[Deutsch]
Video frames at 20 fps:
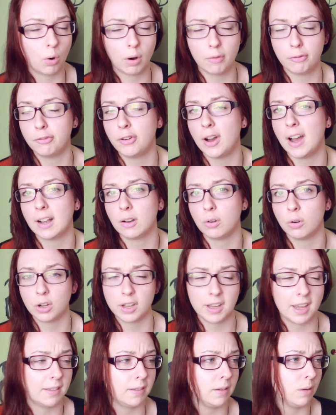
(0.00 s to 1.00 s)
oh fuck, oh
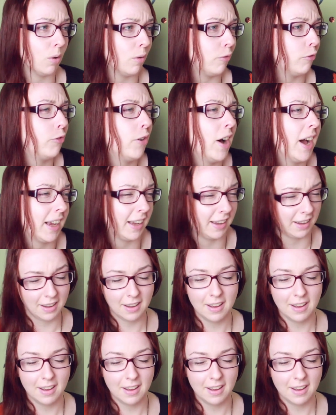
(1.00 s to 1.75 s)
Cassie, oh fuck.